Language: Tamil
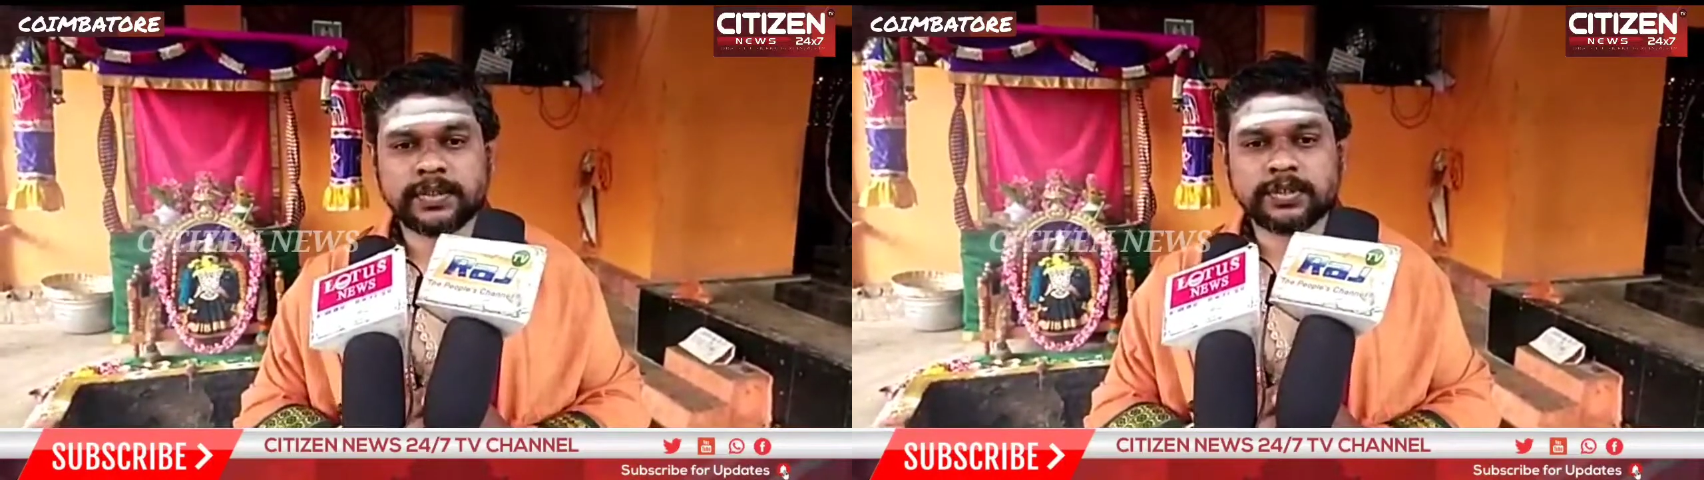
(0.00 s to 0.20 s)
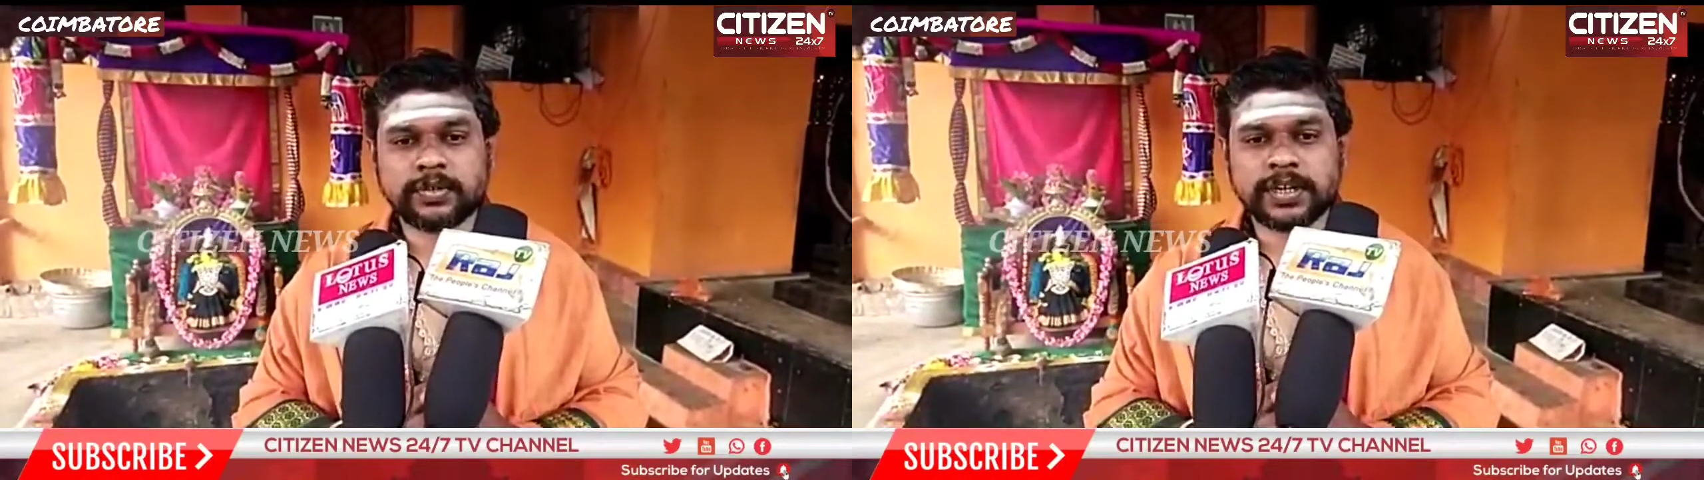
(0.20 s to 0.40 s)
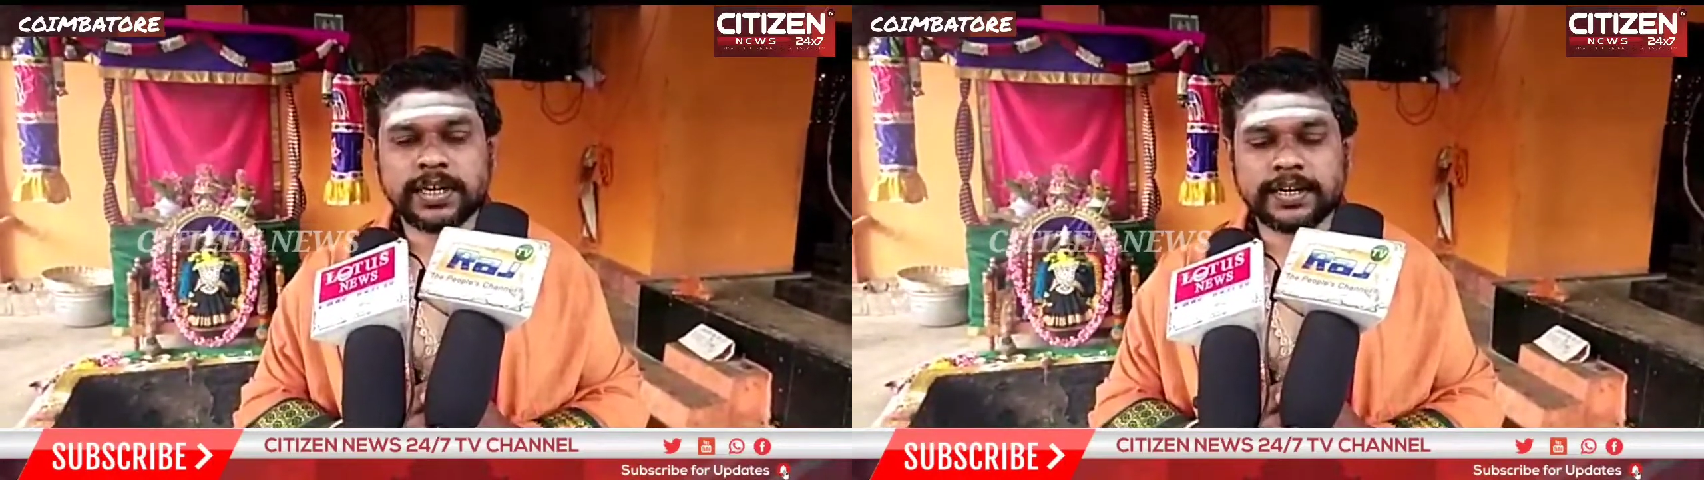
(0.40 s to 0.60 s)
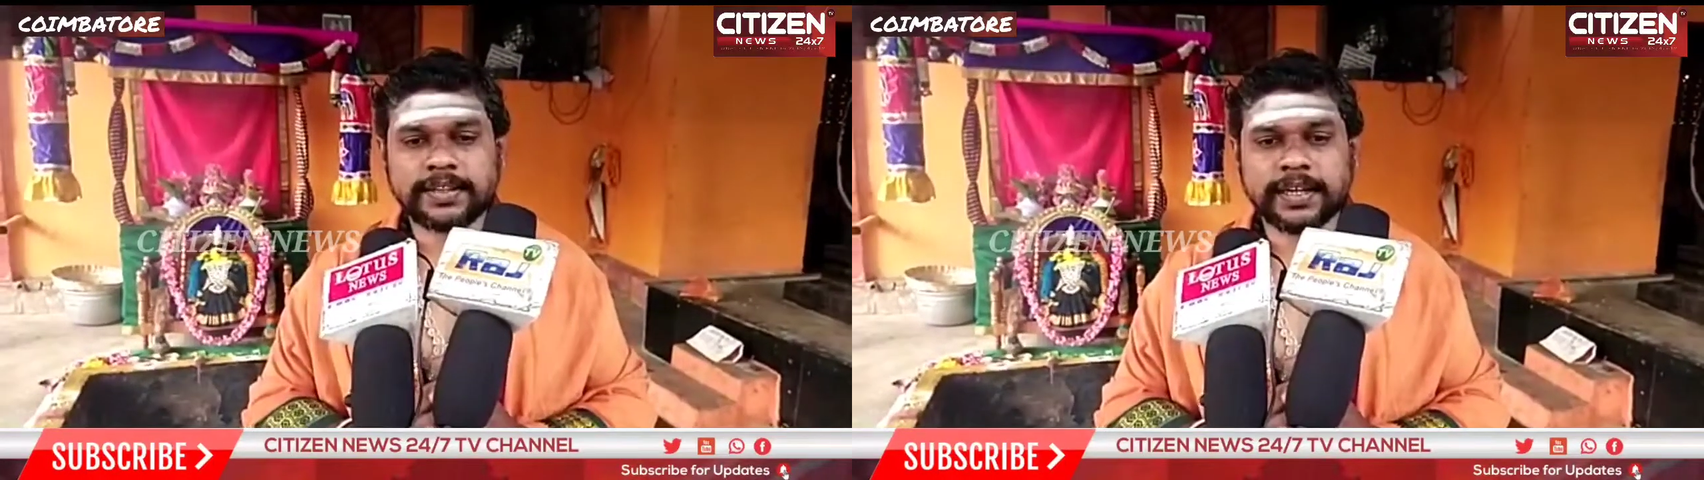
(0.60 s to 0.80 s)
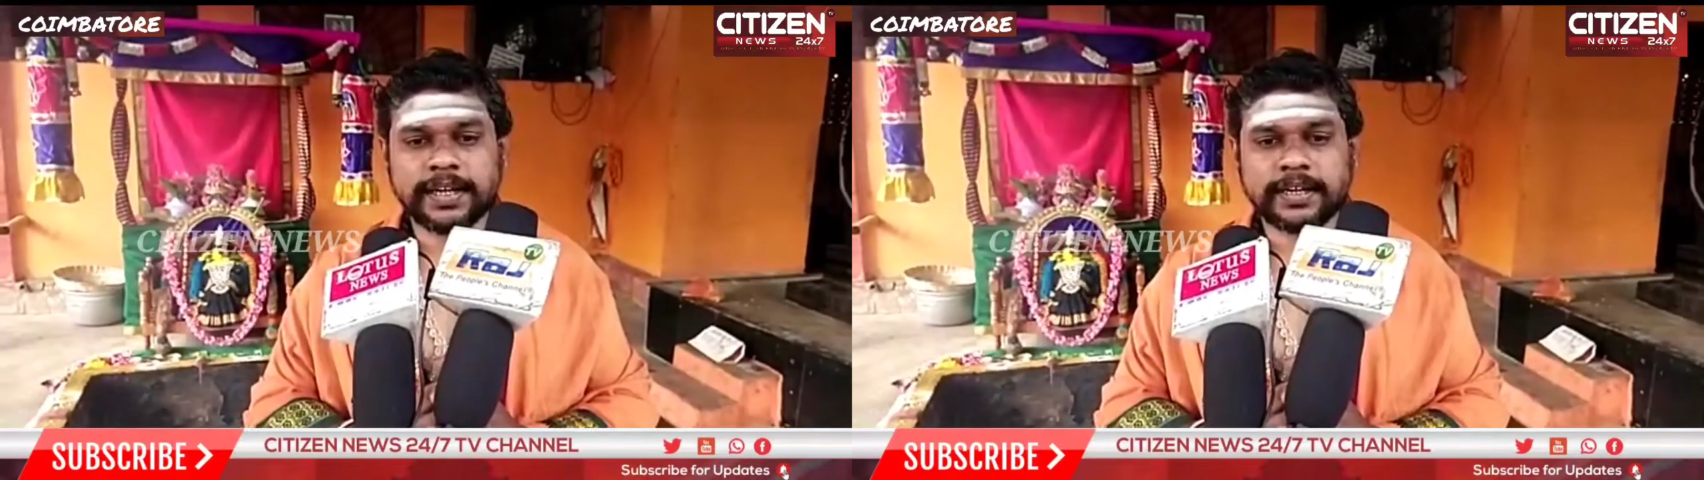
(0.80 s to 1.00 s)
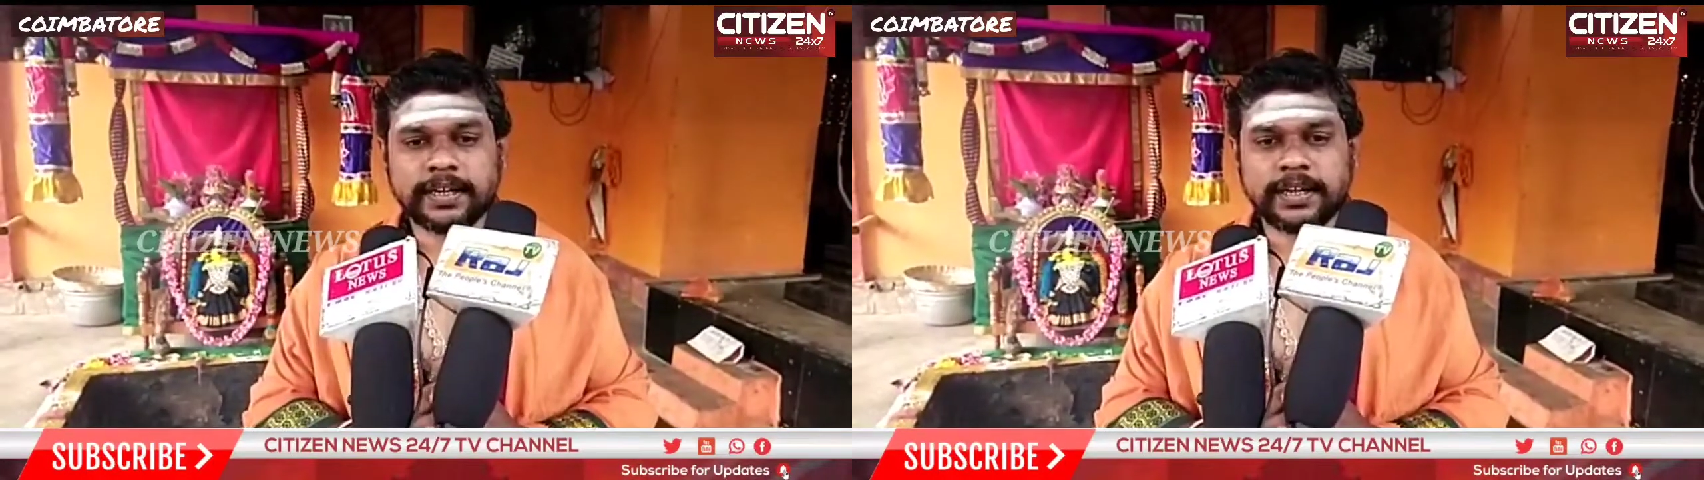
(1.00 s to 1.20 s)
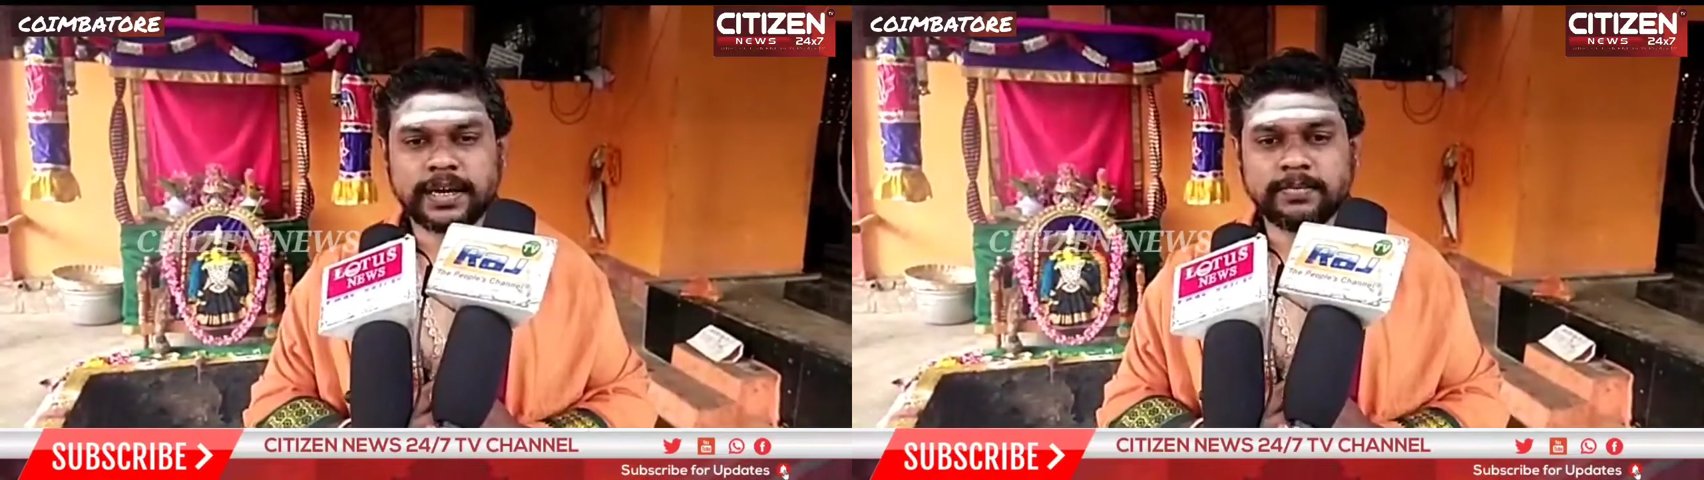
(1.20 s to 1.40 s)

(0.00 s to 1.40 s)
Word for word: சிவஜோதி கார்த்திகேயனின்